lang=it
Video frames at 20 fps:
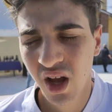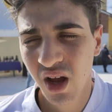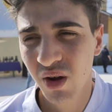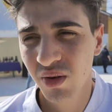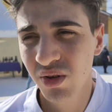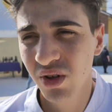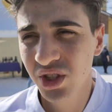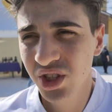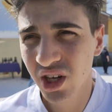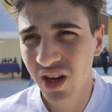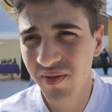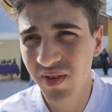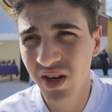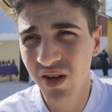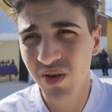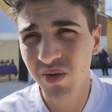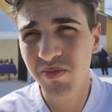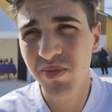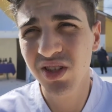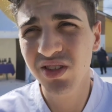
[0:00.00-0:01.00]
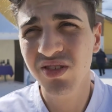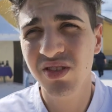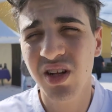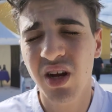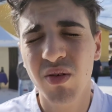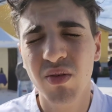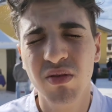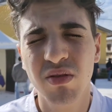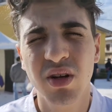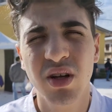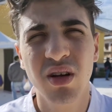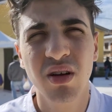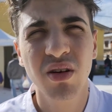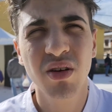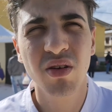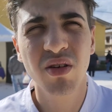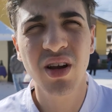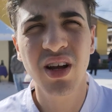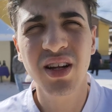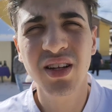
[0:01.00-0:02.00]
È un dolce che viene composto da un
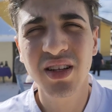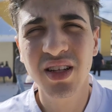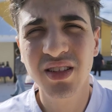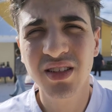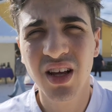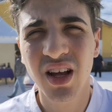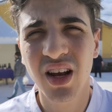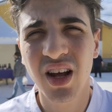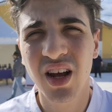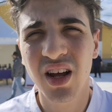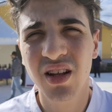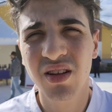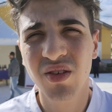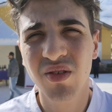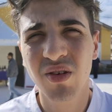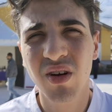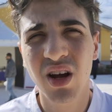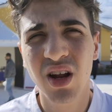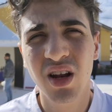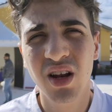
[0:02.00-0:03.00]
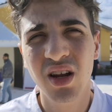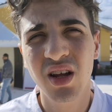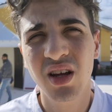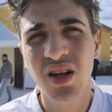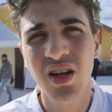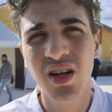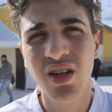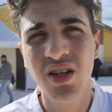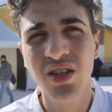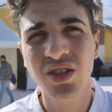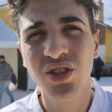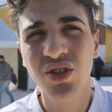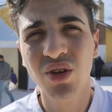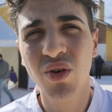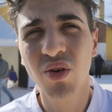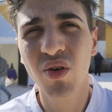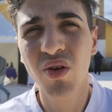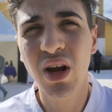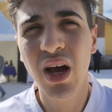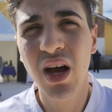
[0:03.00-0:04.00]
croccante salato al eh,
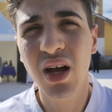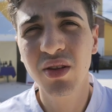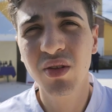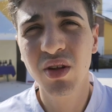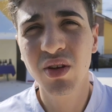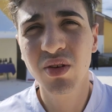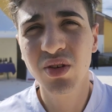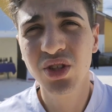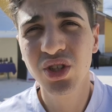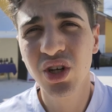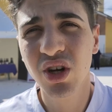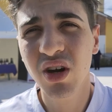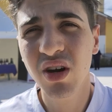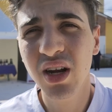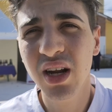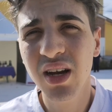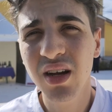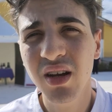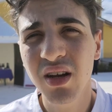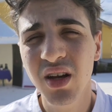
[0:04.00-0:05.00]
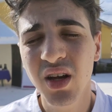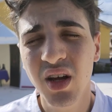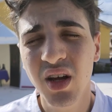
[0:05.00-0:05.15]
cioccolato e nocciola,